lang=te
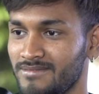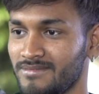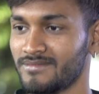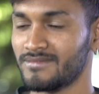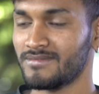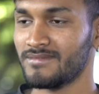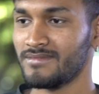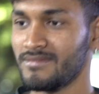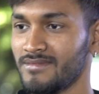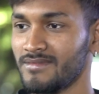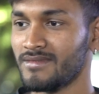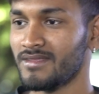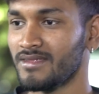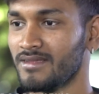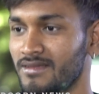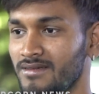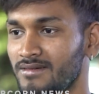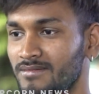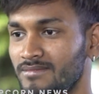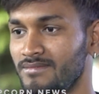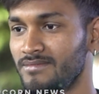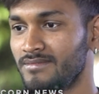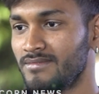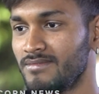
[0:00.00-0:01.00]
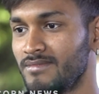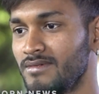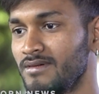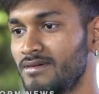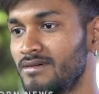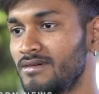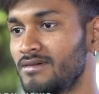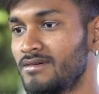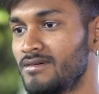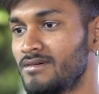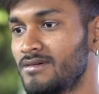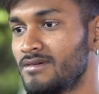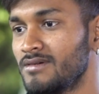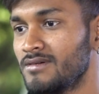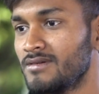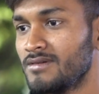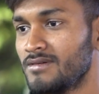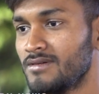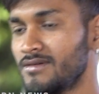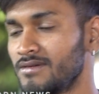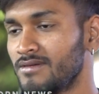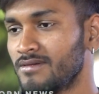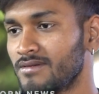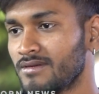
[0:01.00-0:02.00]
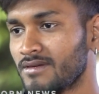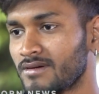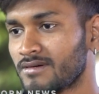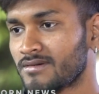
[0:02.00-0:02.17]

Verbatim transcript: కానీ ఇప్పుడు రామ్ చరణ్ నటించిన సినిమా